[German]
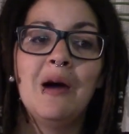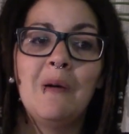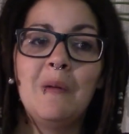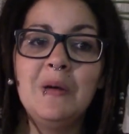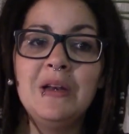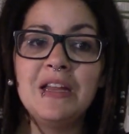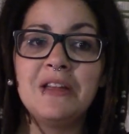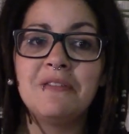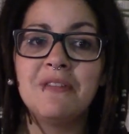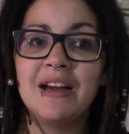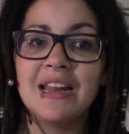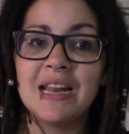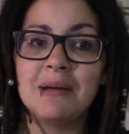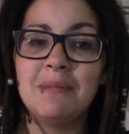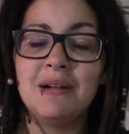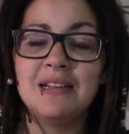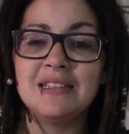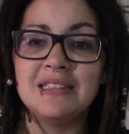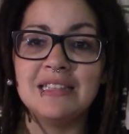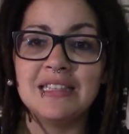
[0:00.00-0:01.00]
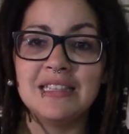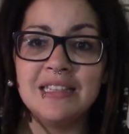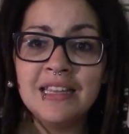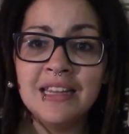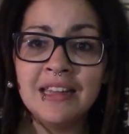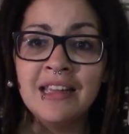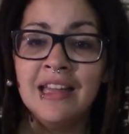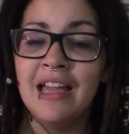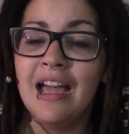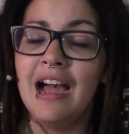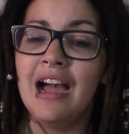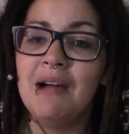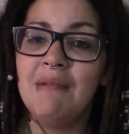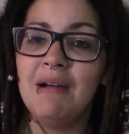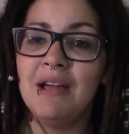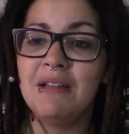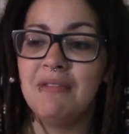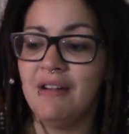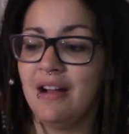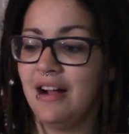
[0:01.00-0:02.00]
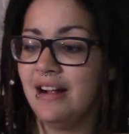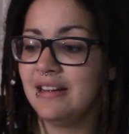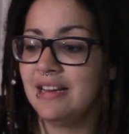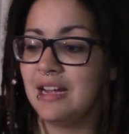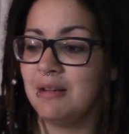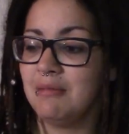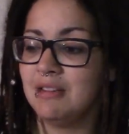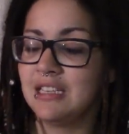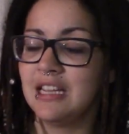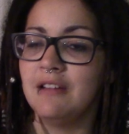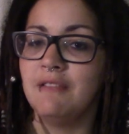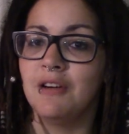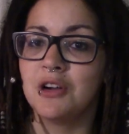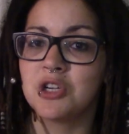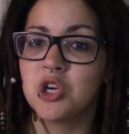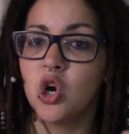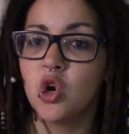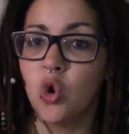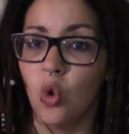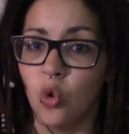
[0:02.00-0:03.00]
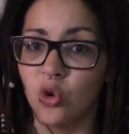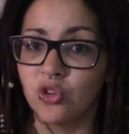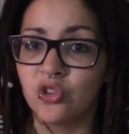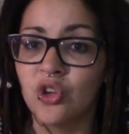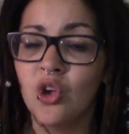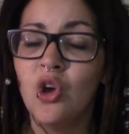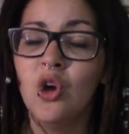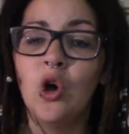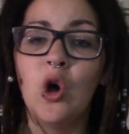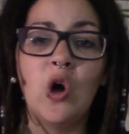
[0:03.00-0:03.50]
Und ich war damals nicht dick, aber ich war halt damals einfach schon groß.